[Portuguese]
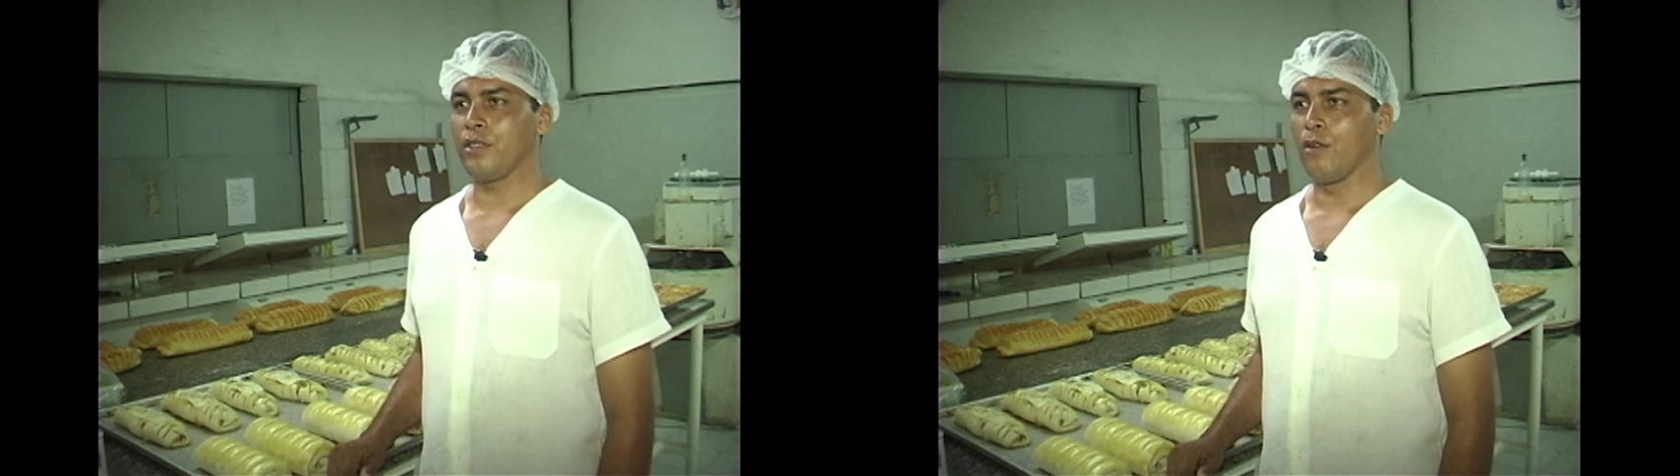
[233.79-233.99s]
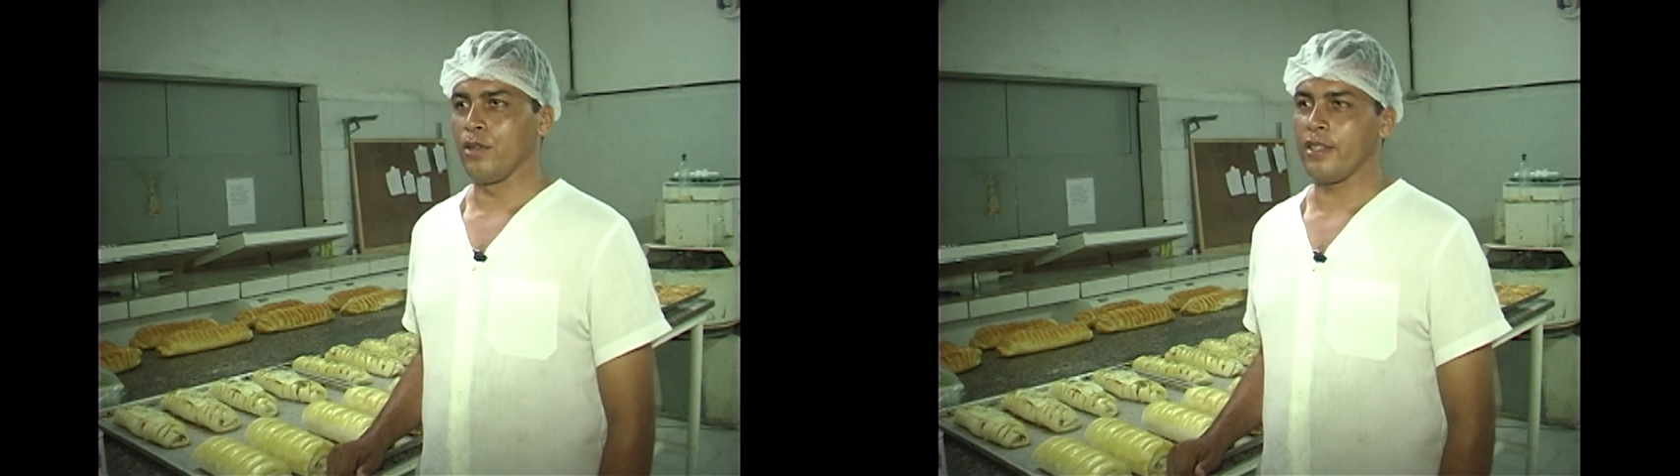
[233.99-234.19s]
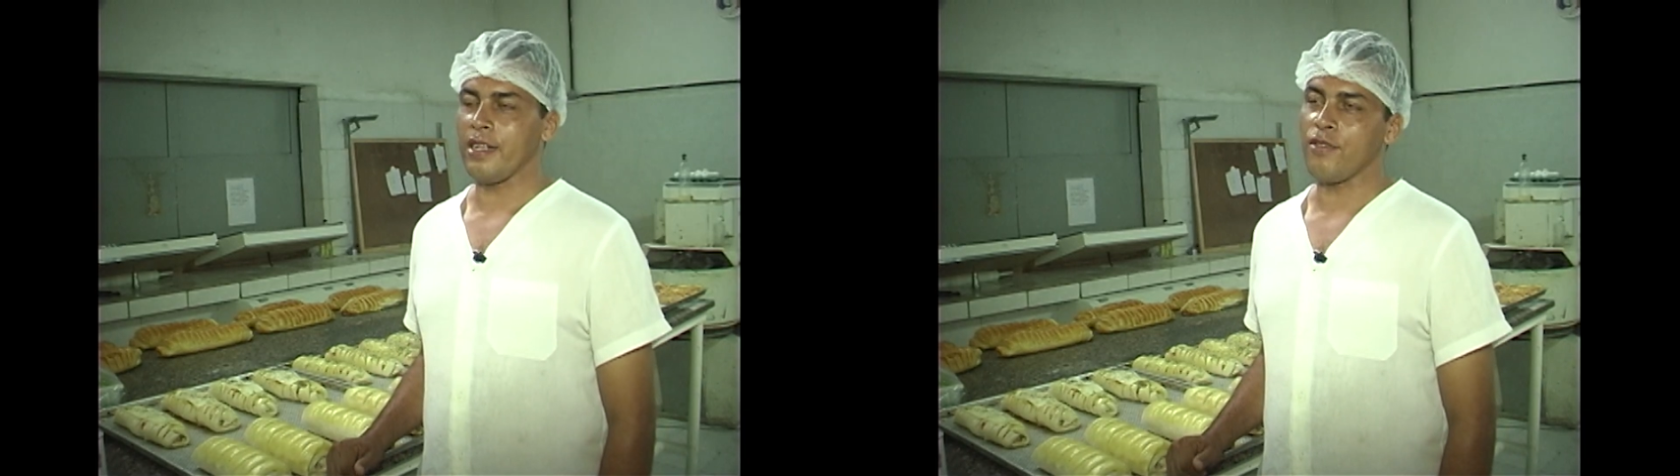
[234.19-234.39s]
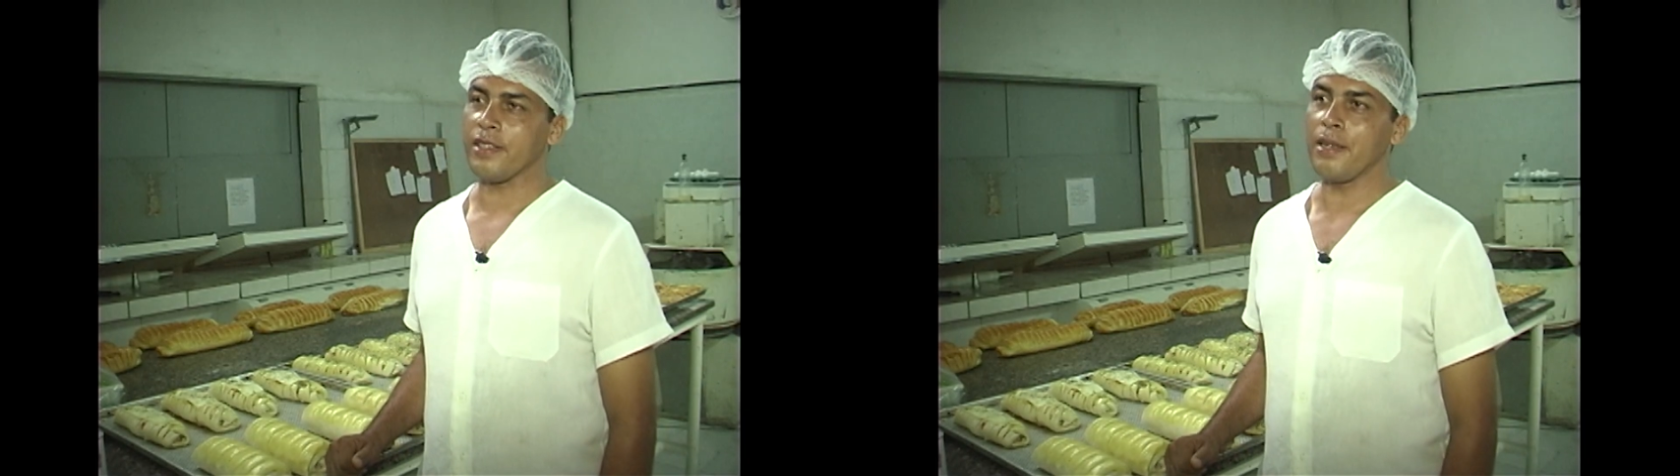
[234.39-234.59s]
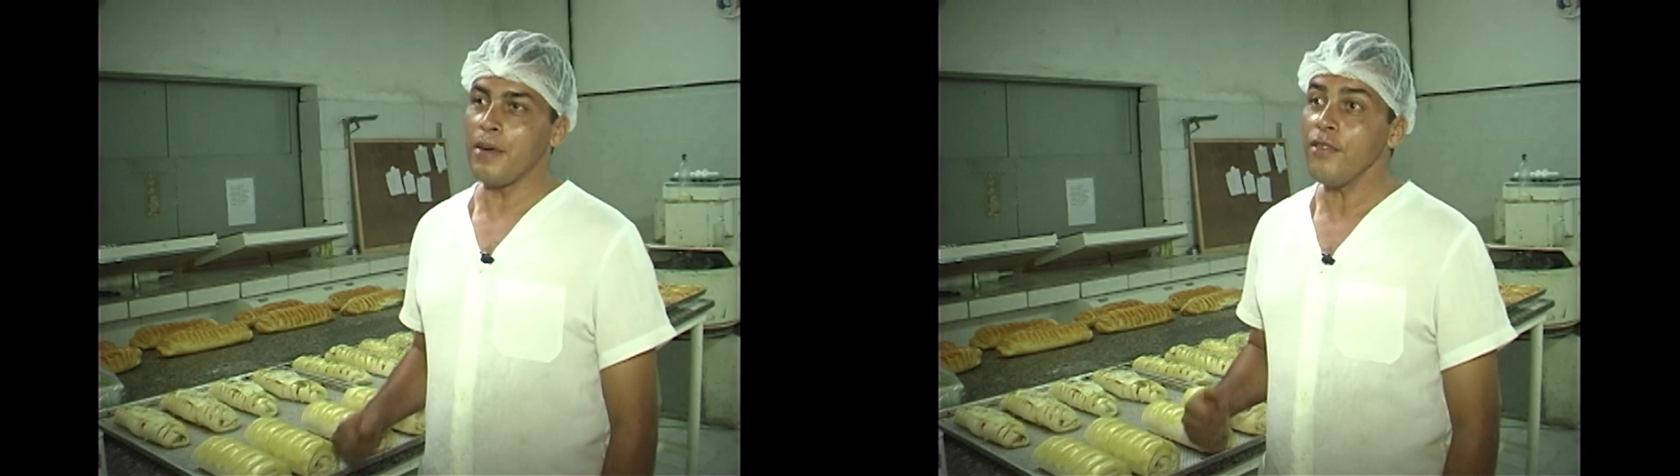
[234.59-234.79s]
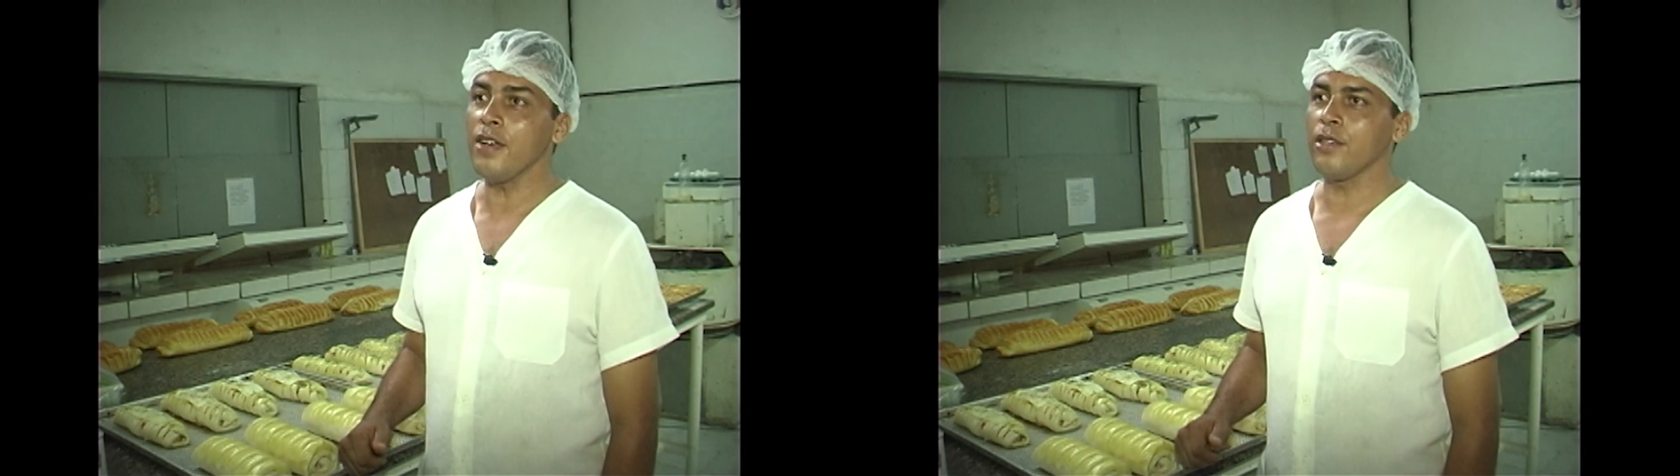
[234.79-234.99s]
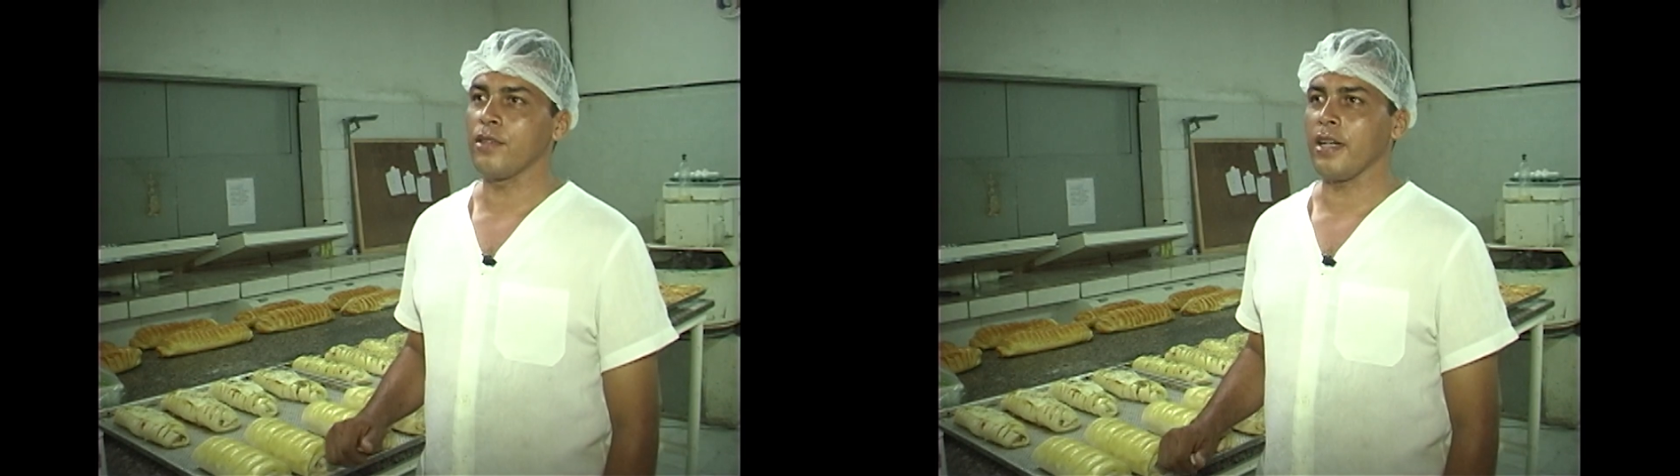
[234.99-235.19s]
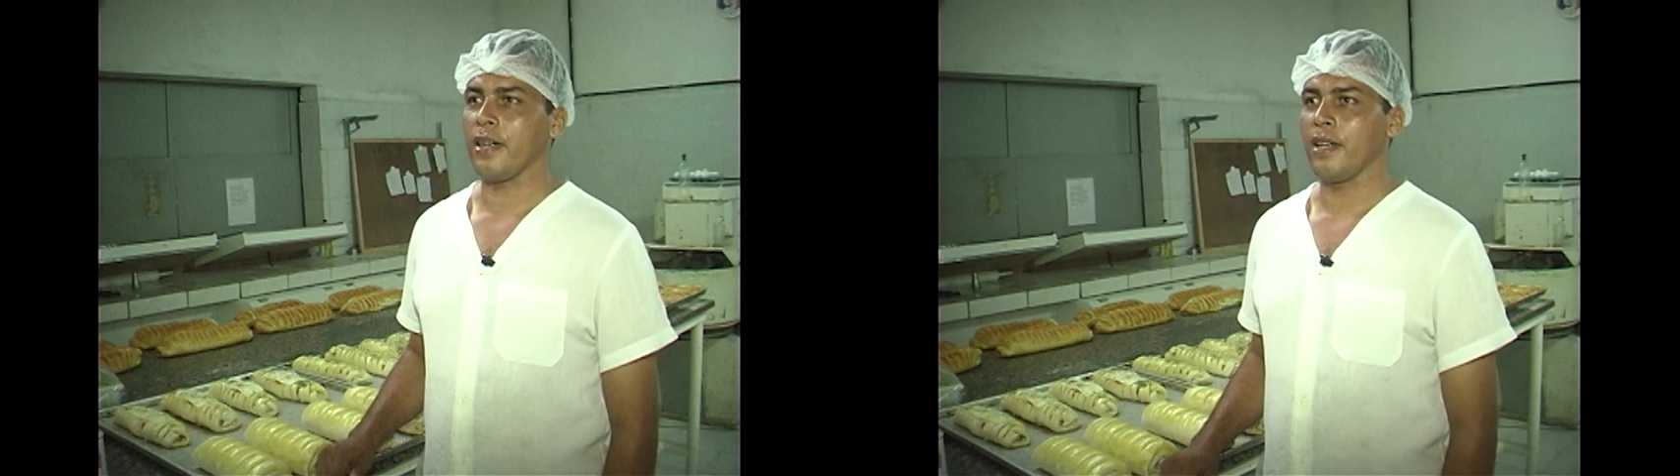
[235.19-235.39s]
então você tem que fazer bem feito,
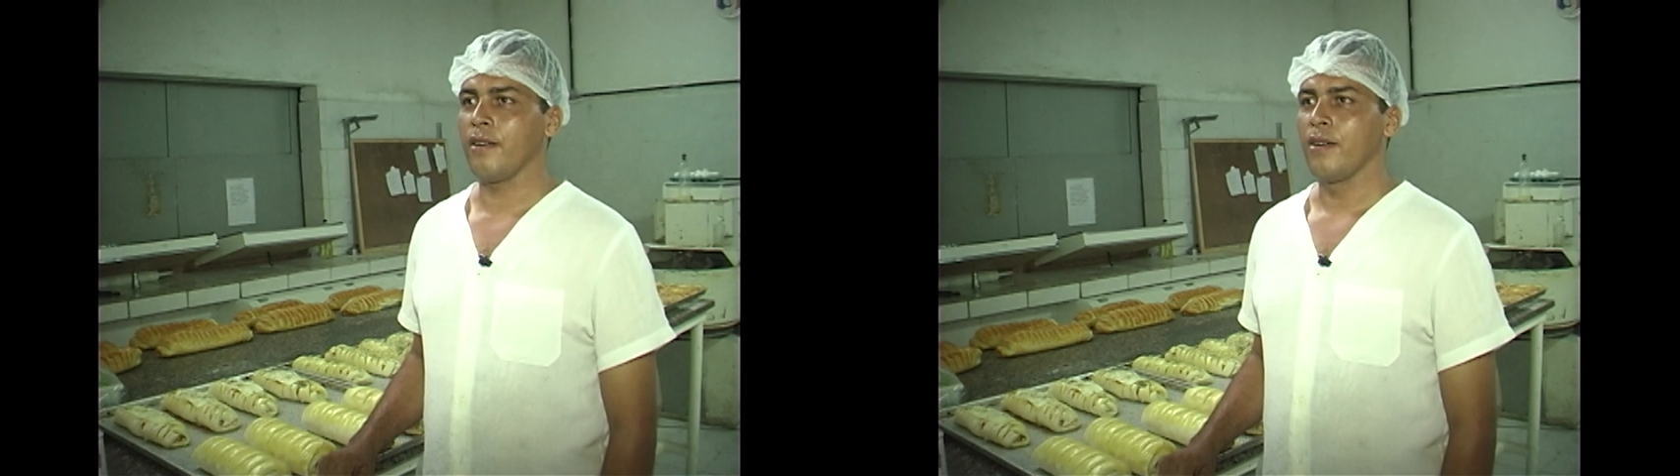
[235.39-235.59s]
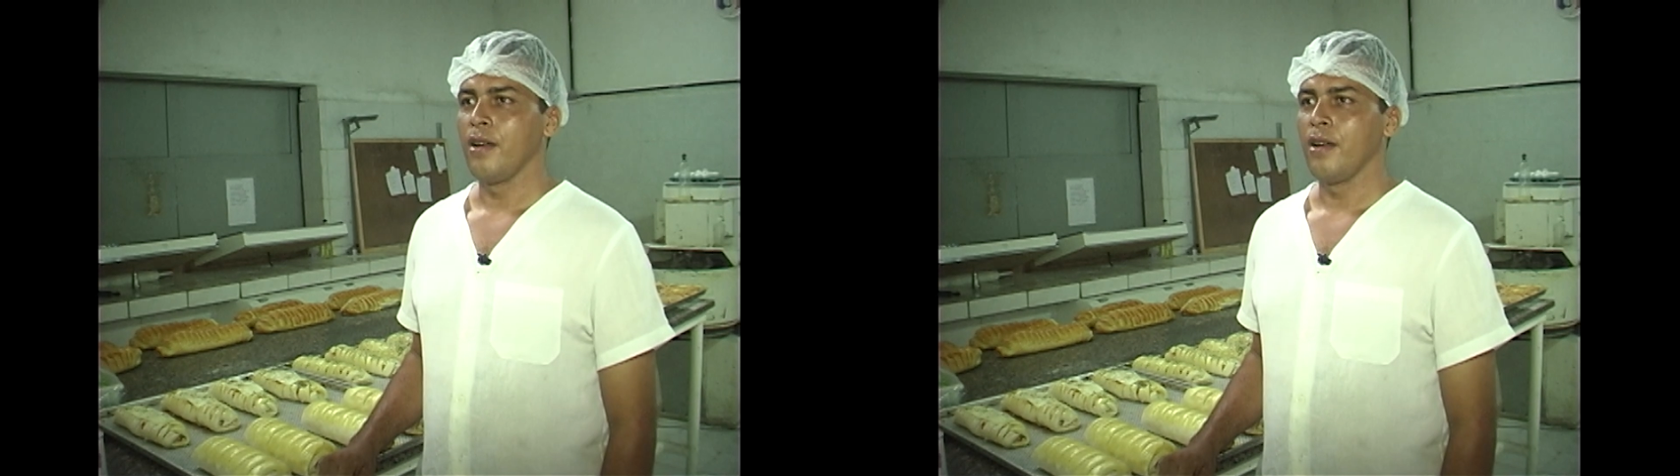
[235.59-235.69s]
né, cara?